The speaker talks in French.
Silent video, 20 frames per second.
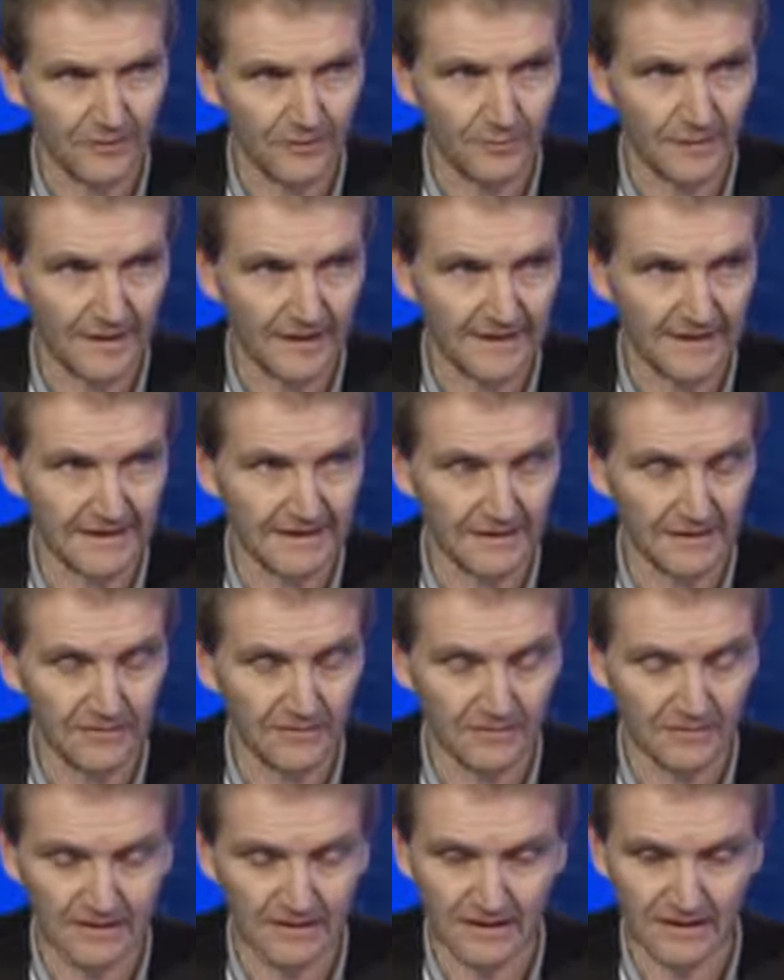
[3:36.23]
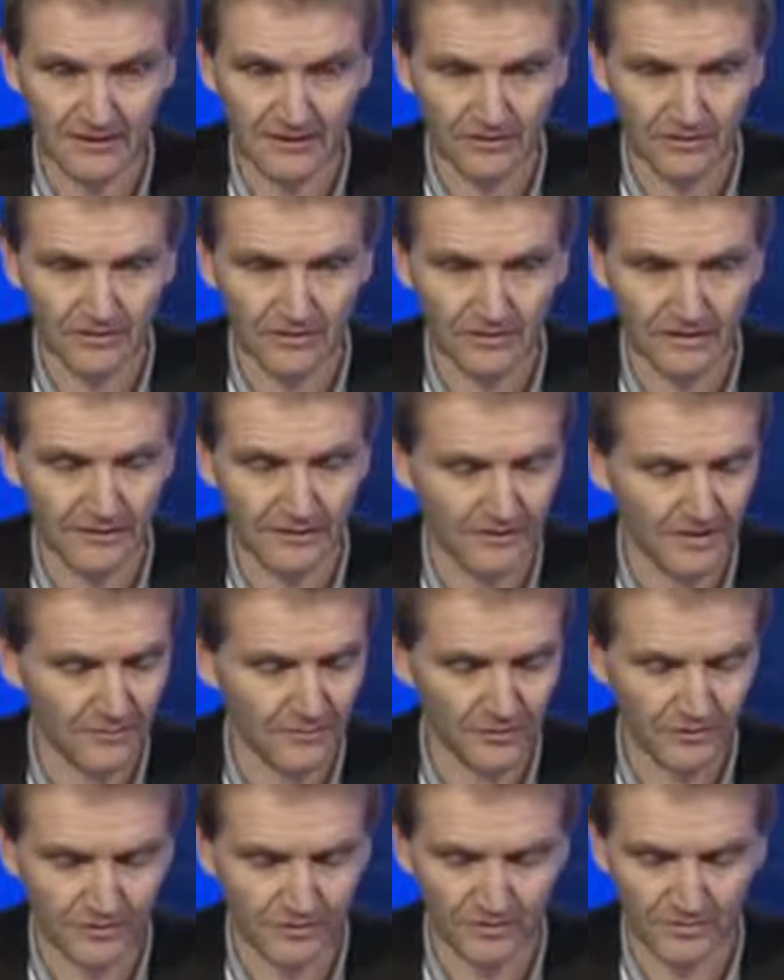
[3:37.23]
Le parti, on le dit là encore
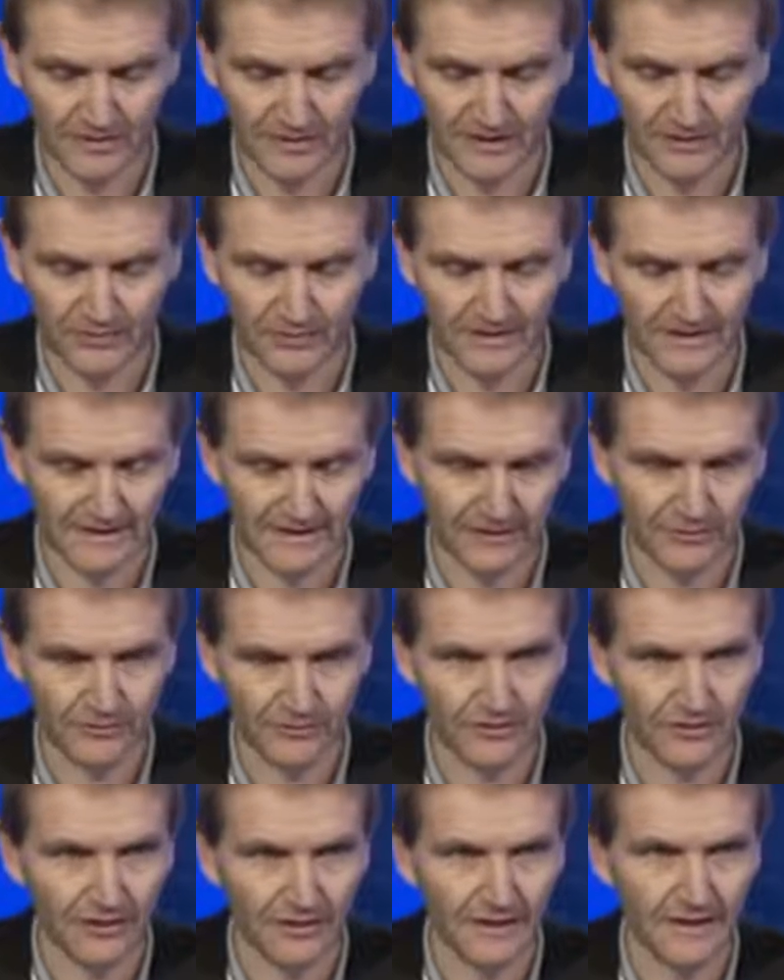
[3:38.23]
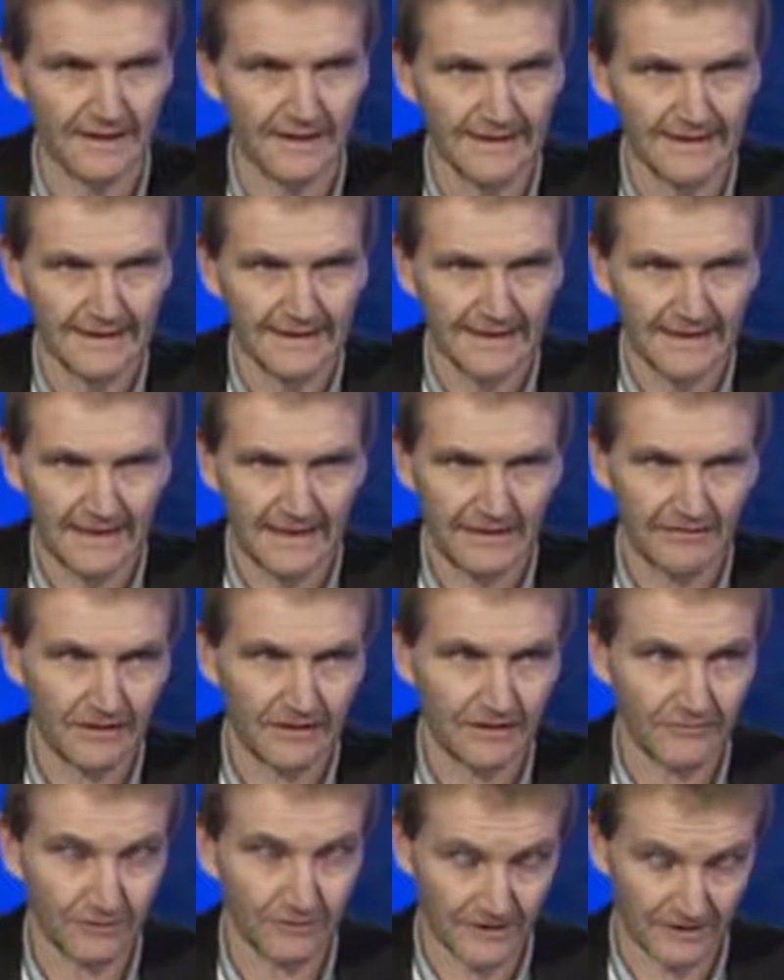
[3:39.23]
régulièrement sur ce plateau, qui était le seul à
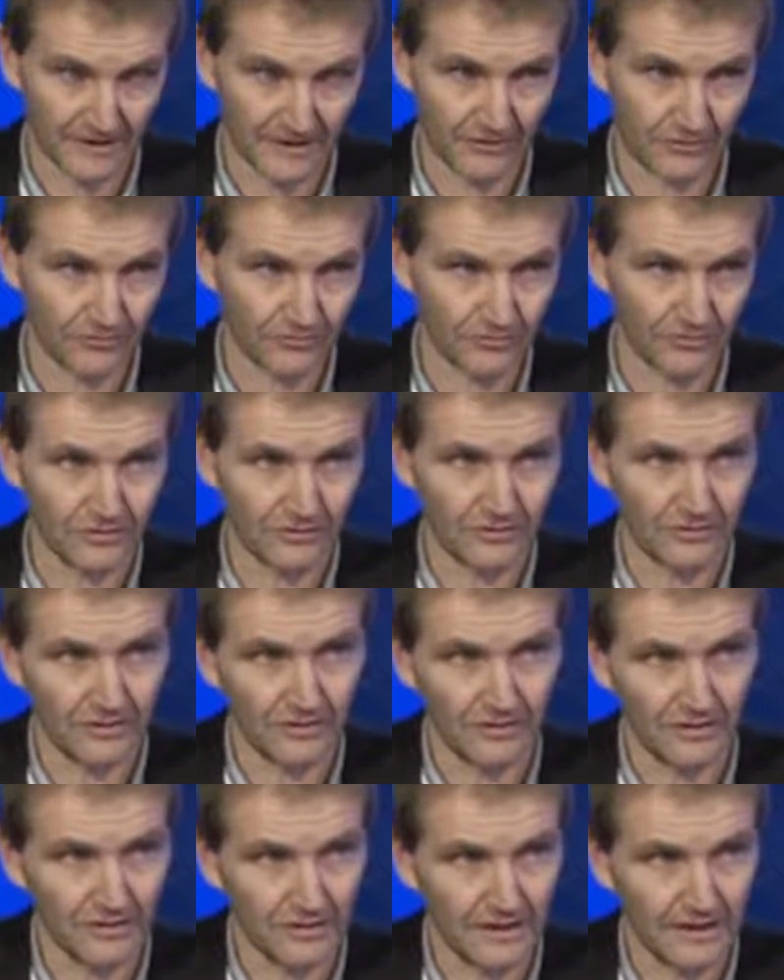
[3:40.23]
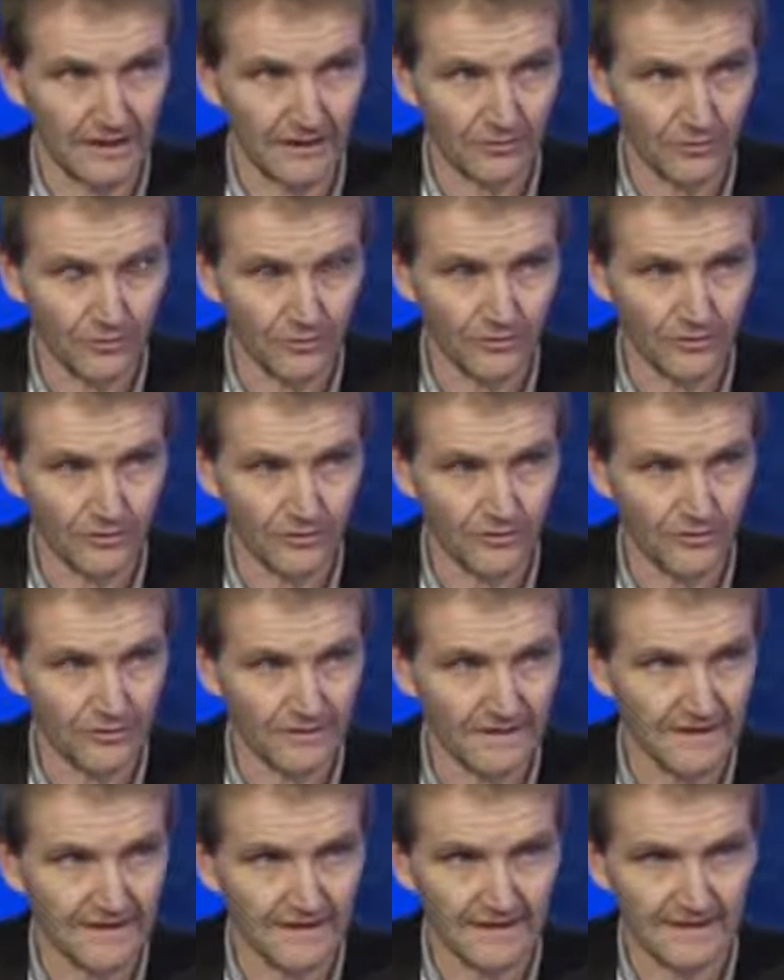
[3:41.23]
avoir voté contre euh, la hausse de
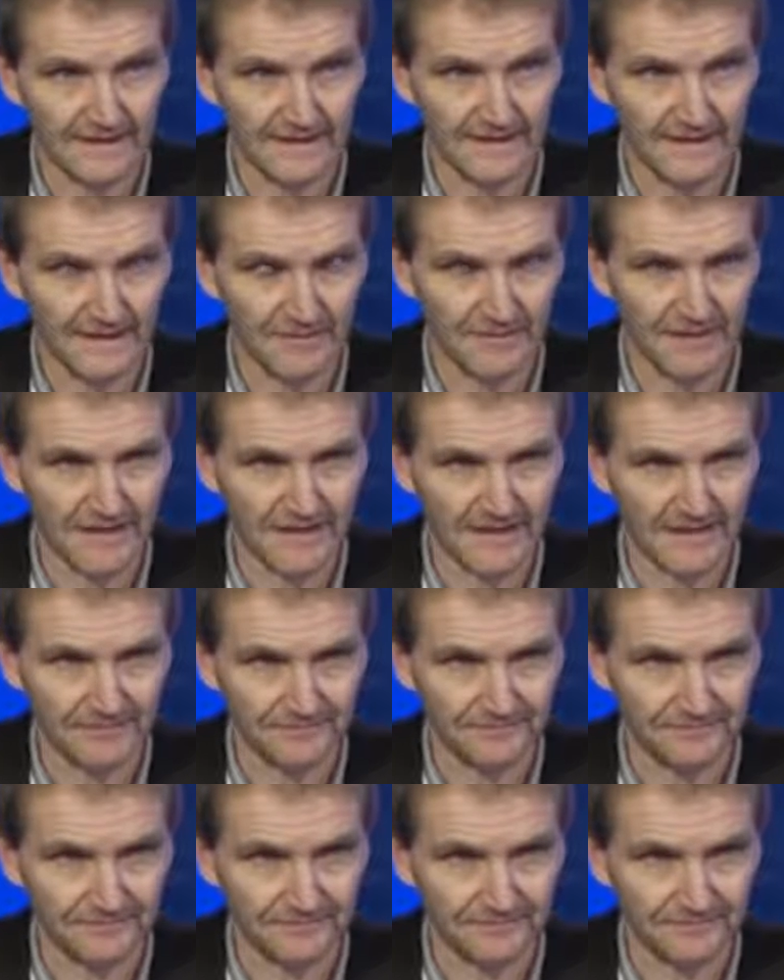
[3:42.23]
ces indemnités.